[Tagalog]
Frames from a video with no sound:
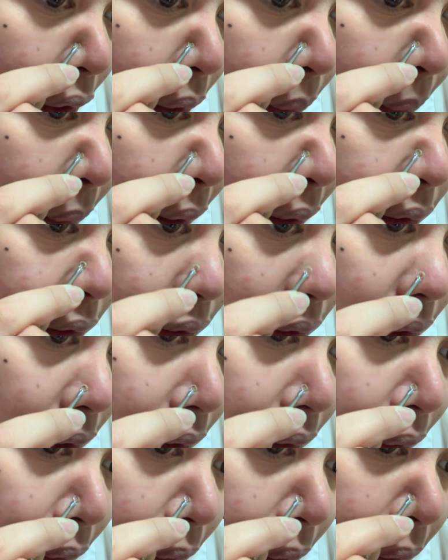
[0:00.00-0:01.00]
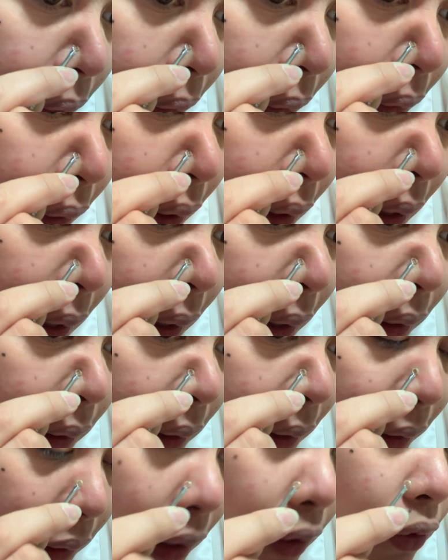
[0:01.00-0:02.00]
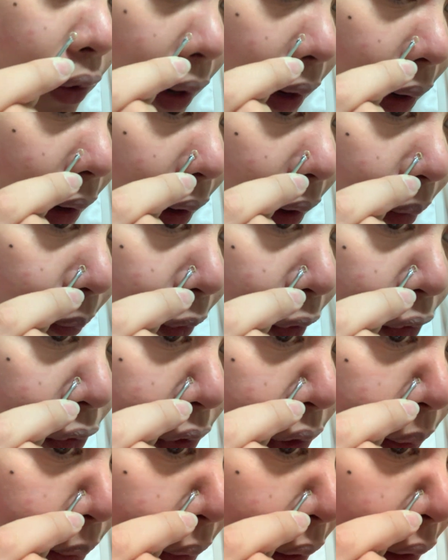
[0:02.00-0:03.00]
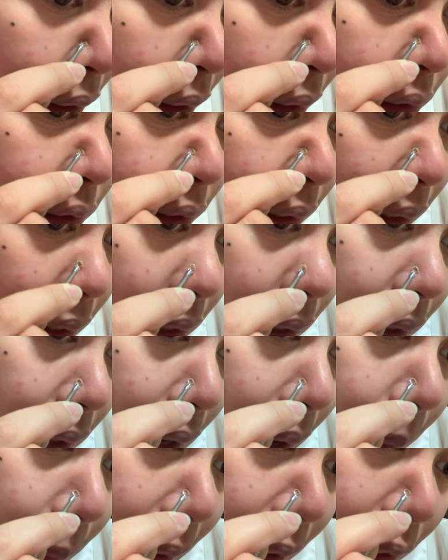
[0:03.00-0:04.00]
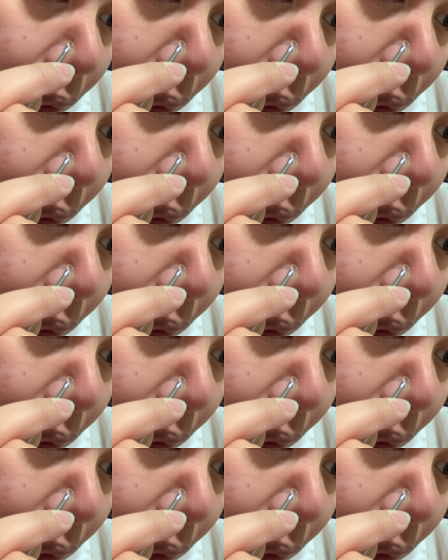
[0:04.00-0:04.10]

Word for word: okay pang skin ko. Hindi ko lang alam kung sa, may, sa ginagamit